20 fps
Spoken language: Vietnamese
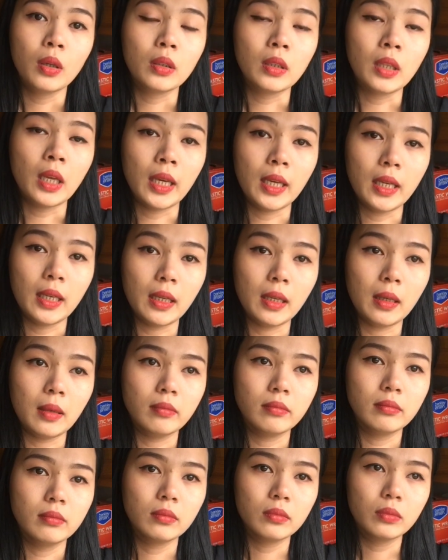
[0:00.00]
thì
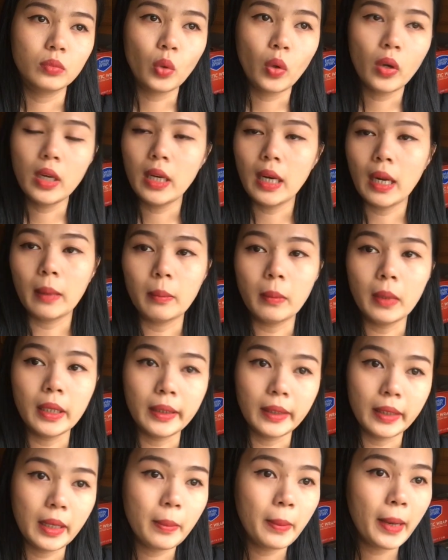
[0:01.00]
tuy là
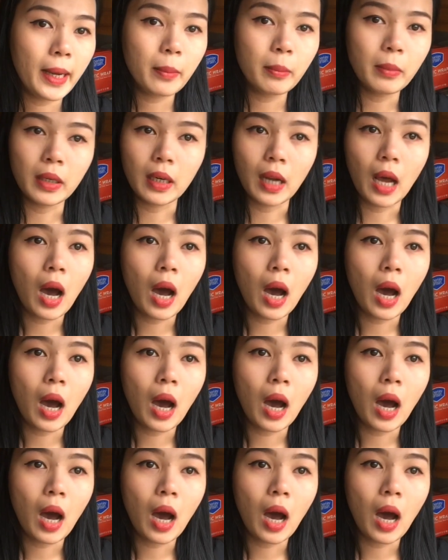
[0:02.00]
mình với bác mình